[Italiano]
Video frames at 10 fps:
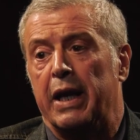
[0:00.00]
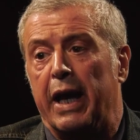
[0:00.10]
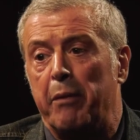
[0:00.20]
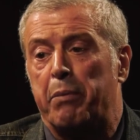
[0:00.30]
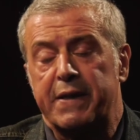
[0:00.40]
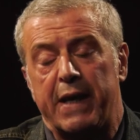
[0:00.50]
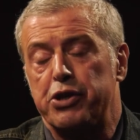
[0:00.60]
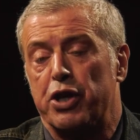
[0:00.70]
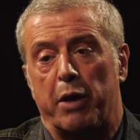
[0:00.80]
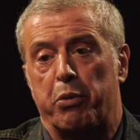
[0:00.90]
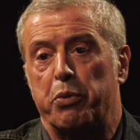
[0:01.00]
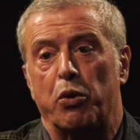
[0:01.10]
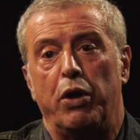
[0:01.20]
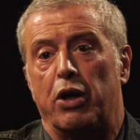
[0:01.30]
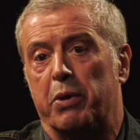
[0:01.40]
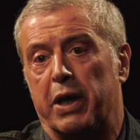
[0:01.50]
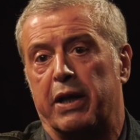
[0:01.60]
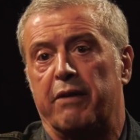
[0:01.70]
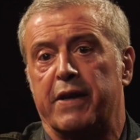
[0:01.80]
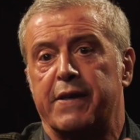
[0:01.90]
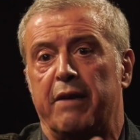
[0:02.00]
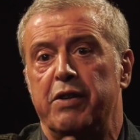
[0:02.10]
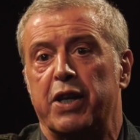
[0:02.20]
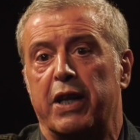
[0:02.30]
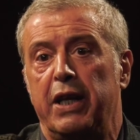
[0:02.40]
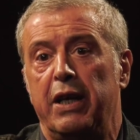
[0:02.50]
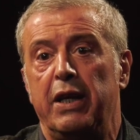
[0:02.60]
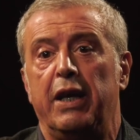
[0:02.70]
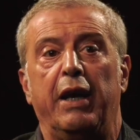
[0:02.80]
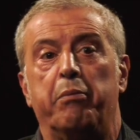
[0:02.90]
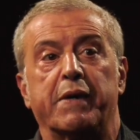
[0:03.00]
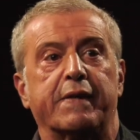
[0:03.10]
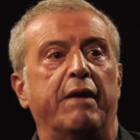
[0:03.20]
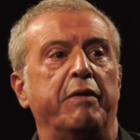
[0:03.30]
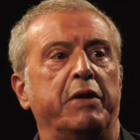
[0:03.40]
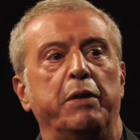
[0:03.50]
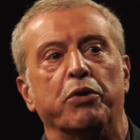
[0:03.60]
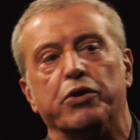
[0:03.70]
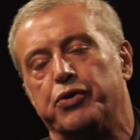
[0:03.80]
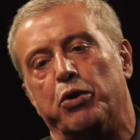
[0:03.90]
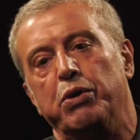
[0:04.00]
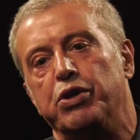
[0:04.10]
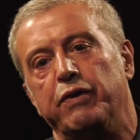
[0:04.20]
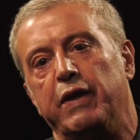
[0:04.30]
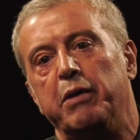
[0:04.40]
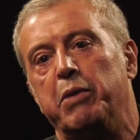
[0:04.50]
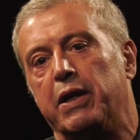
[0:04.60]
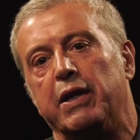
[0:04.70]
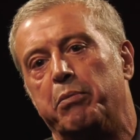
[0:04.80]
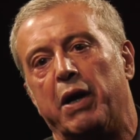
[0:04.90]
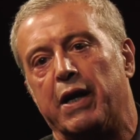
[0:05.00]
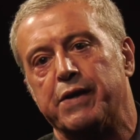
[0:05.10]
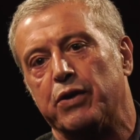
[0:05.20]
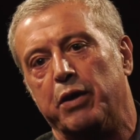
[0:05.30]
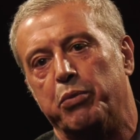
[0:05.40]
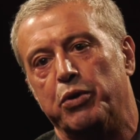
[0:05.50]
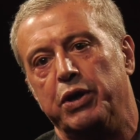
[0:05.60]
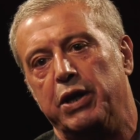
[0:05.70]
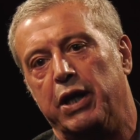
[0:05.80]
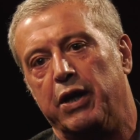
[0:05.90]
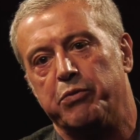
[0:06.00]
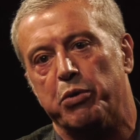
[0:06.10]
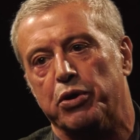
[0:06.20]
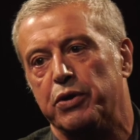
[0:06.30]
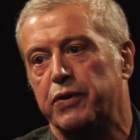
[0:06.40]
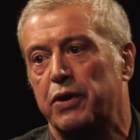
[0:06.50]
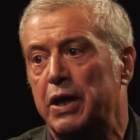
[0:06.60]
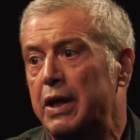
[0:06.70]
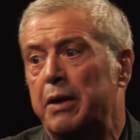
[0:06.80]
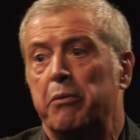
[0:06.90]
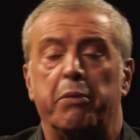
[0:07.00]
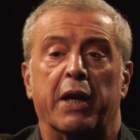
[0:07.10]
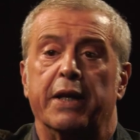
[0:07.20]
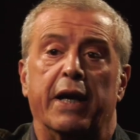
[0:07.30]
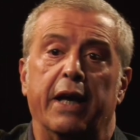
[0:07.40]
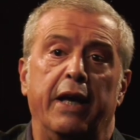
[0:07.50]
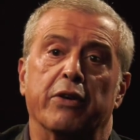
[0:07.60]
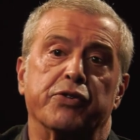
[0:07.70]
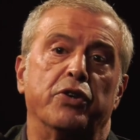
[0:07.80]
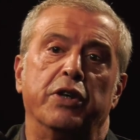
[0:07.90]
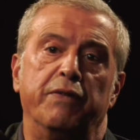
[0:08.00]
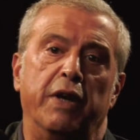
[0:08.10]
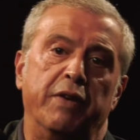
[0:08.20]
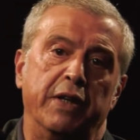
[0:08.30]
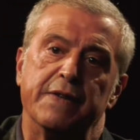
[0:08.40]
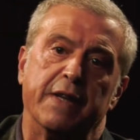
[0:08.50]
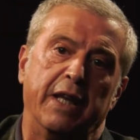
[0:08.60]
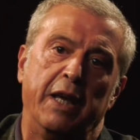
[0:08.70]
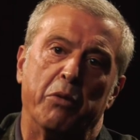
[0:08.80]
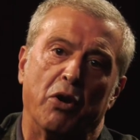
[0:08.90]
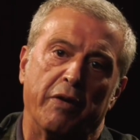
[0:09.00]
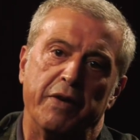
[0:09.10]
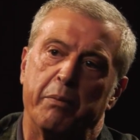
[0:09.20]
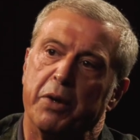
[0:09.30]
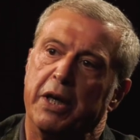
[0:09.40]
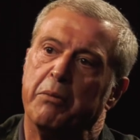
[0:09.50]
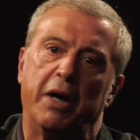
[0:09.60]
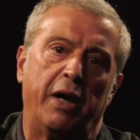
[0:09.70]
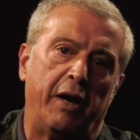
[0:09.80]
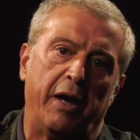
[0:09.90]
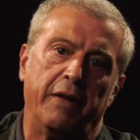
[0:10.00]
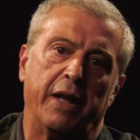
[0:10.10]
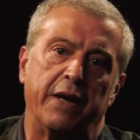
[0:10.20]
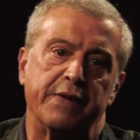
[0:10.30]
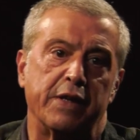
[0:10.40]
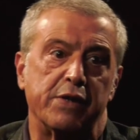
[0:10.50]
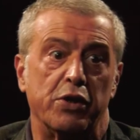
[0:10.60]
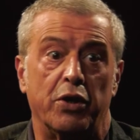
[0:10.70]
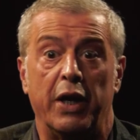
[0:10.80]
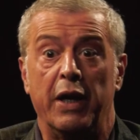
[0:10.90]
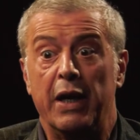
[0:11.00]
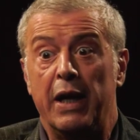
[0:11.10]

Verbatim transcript: E il passaggio era proprio quello, perché attraversavi i giardini e passavi tipo, non so, 15-20 metri del palazzo che poi è esploso, per andare, non so, in via 20 settembre o la via prima, andare in stazione.